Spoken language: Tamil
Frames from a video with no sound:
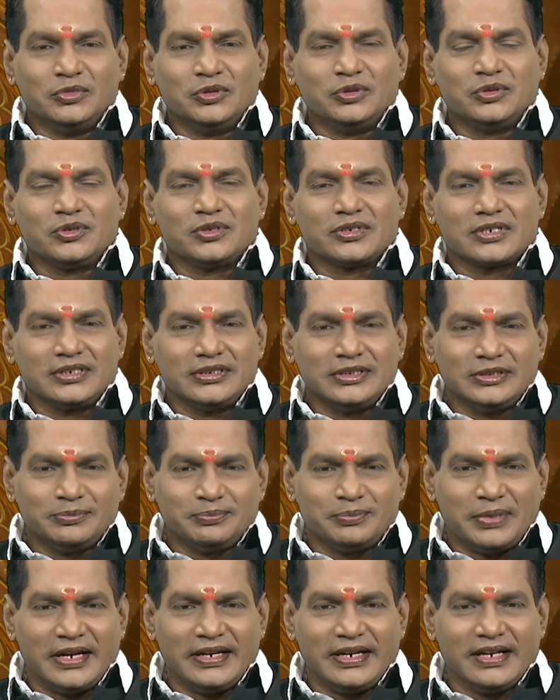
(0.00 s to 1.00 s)
மூன்று
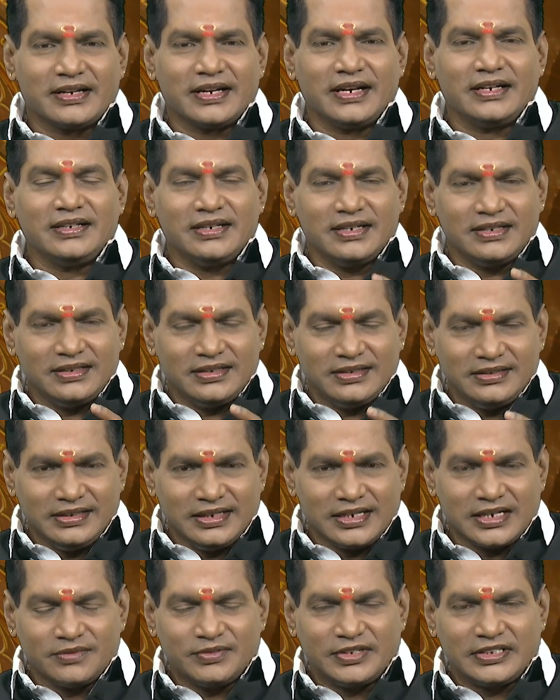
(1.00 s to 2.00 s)
பனிரெண்டு
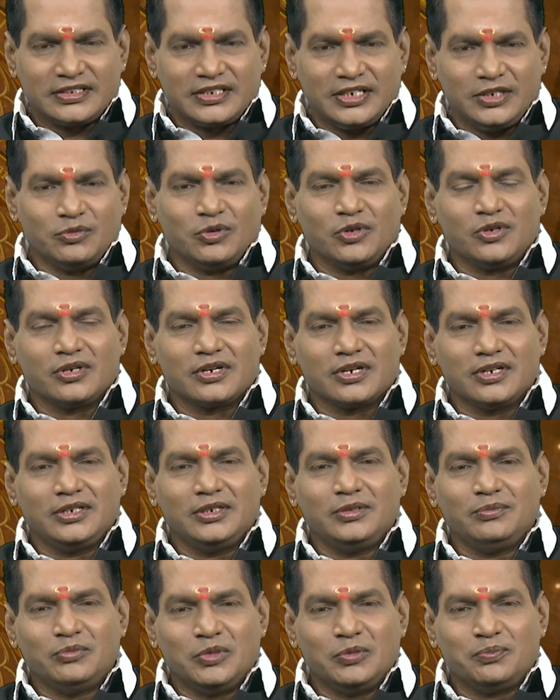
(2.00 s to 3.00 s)
இருபத்தி ஒன்று
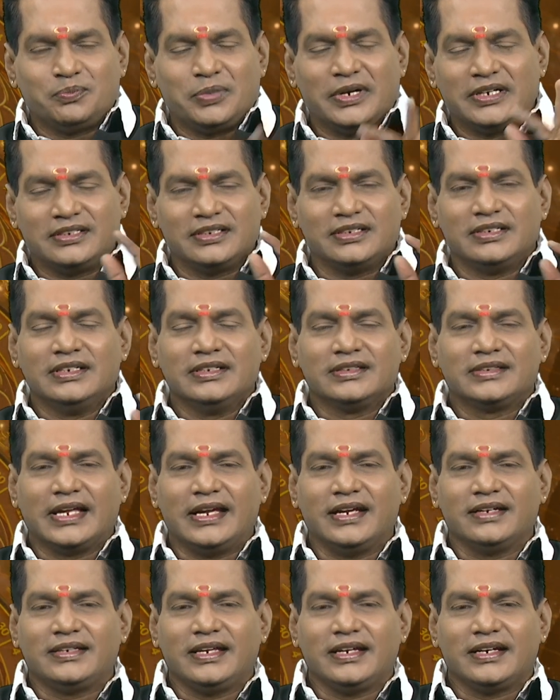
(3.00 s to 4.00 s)
முப்பது
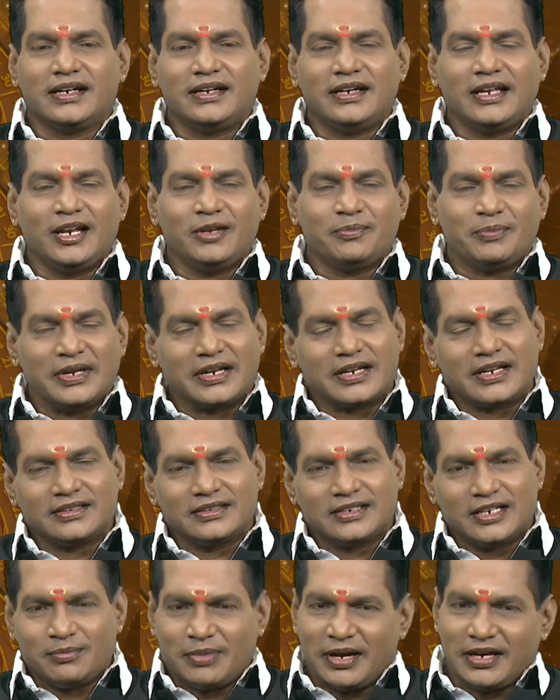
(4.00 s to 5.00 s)
தேதிகளில்
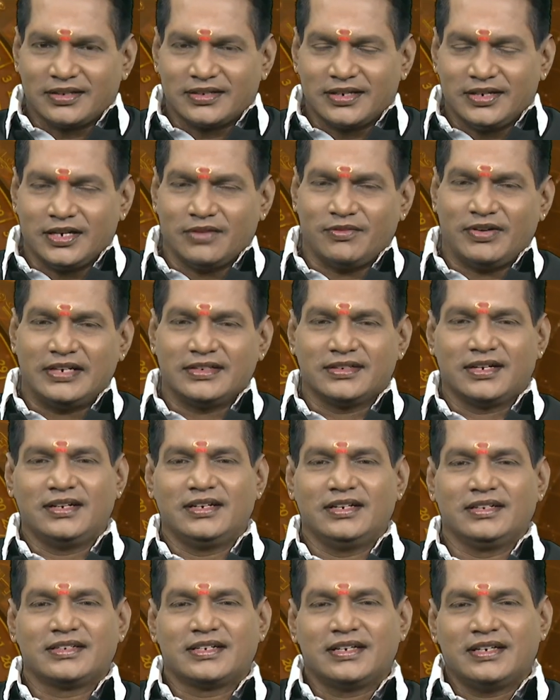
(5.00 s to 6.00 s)
பிறந்த
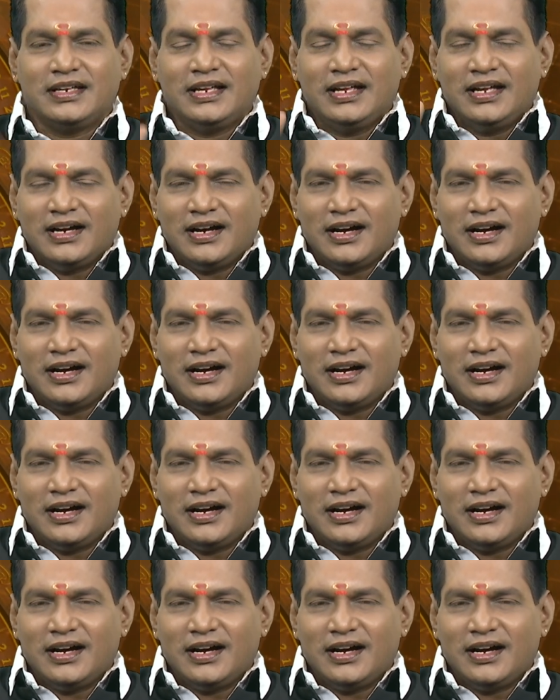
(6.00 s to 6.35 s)
பாக்கியவான்களுக்கு